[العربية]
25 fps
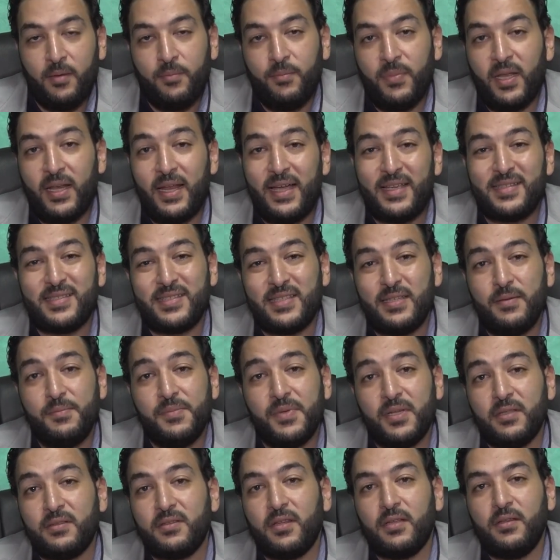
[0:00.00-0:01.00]
بنقسم
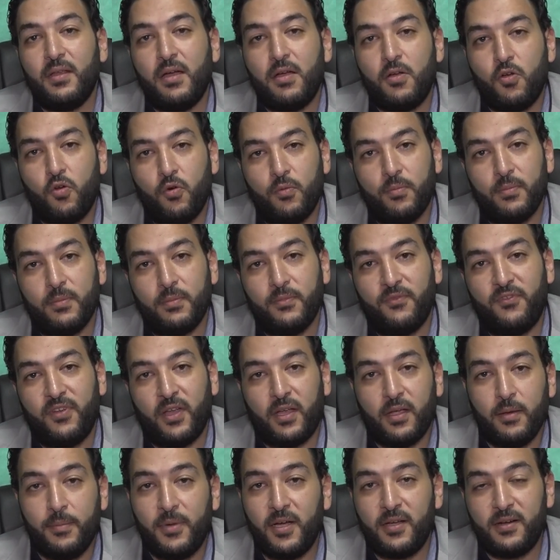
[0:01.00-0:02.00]
التضخم في
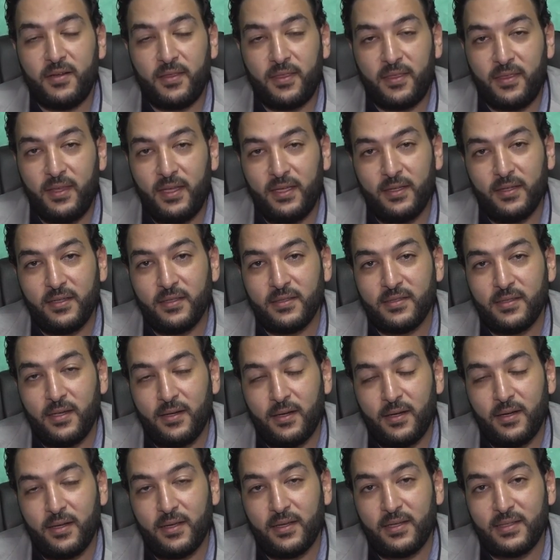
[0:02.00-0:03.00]
كبار
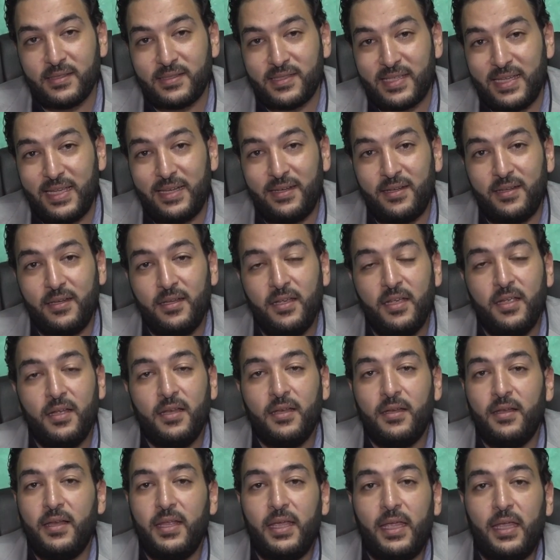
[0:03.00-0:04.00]
السن
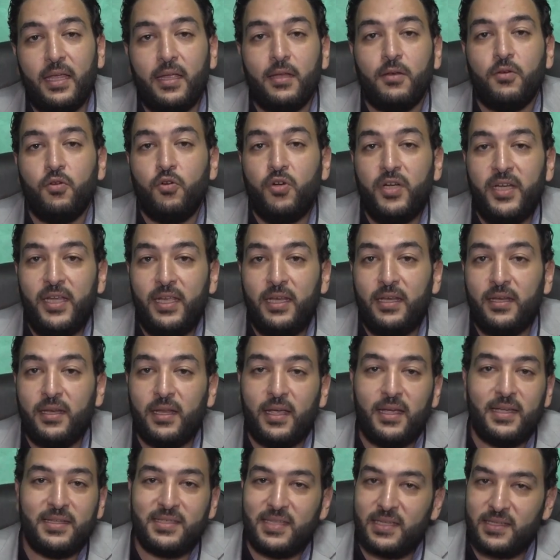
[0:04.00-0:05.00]
لنوعين
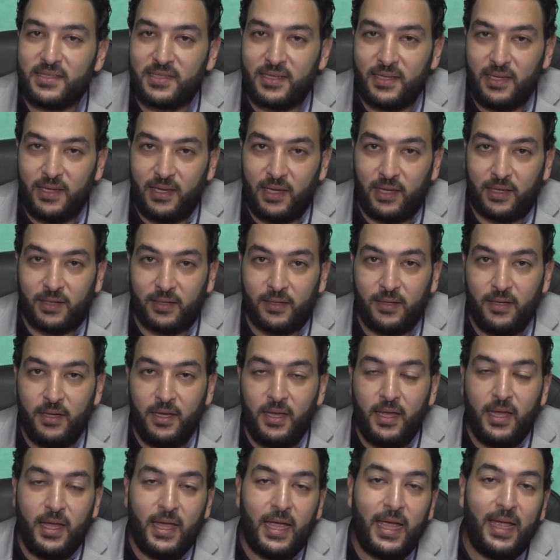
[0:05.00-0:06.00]
أساسيين
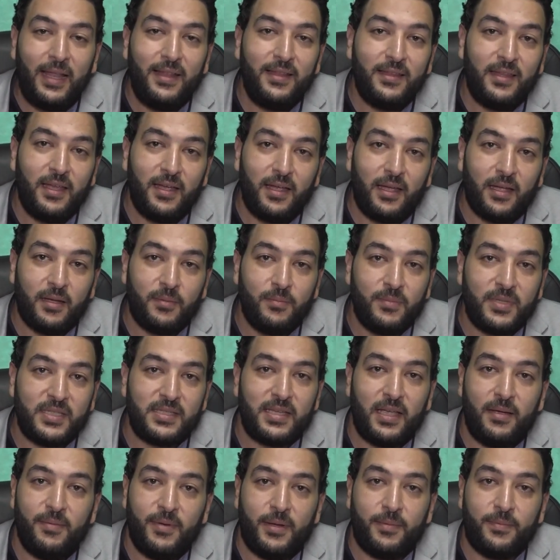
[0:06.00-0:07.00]
هل ده
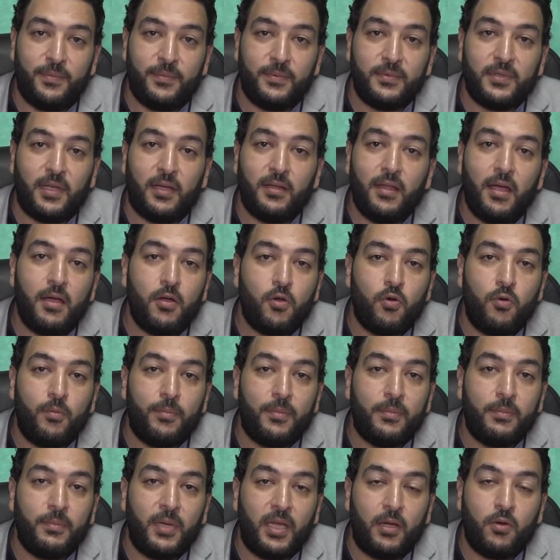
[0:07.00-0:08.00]
بسبب
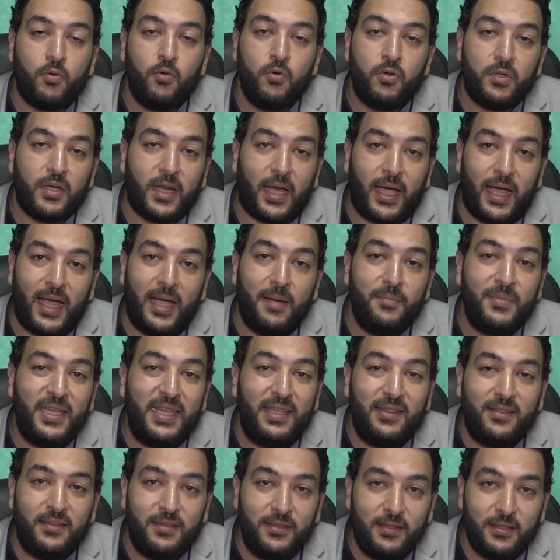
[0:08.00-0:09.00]
تضخم بيكون
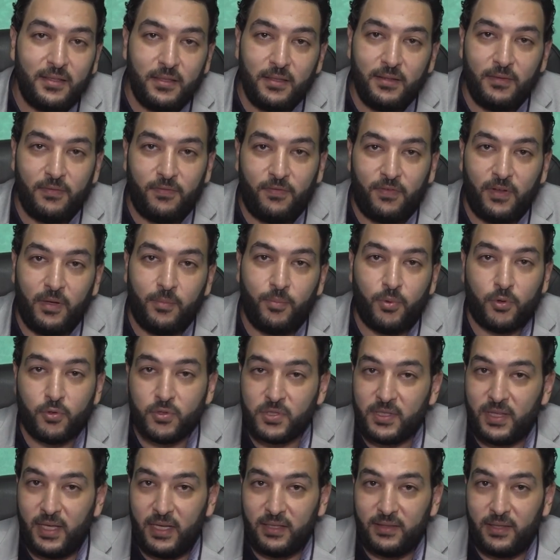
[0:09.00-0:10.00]
حميد في
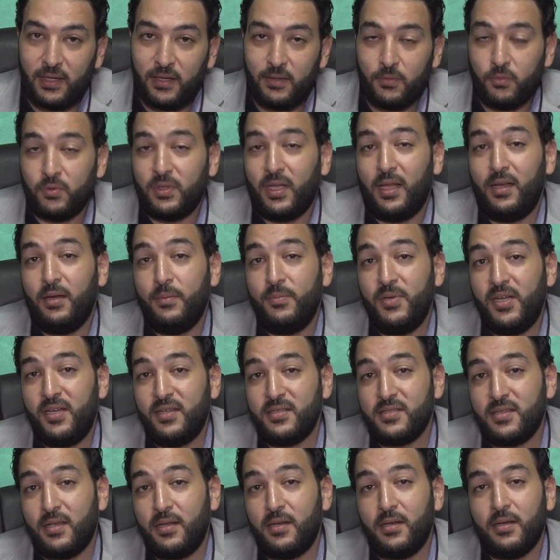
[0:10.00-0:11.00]
البروستاتا وده اللي
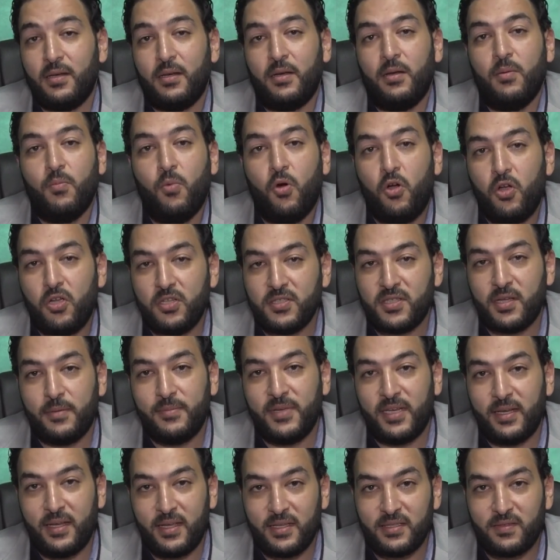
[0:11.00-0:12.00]
بيحصل
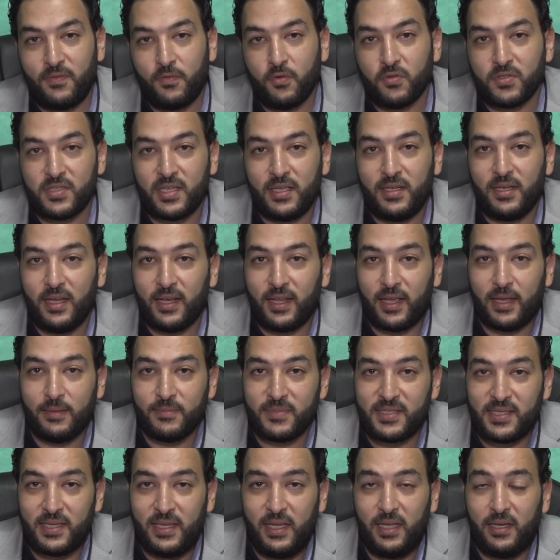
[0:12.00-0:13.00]
لمعظم الناس فوق سن
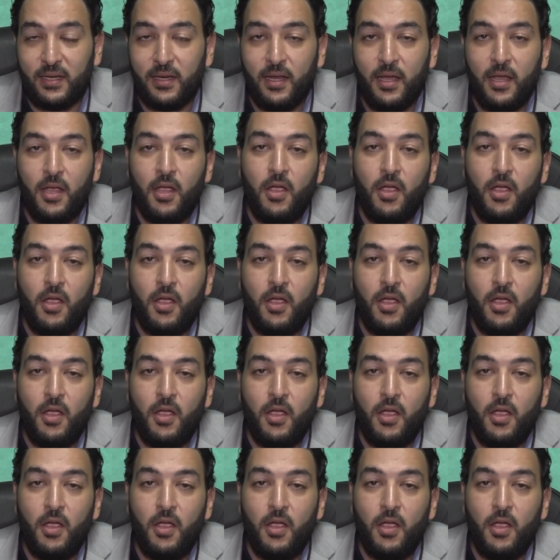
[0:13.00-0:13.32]
الخمسين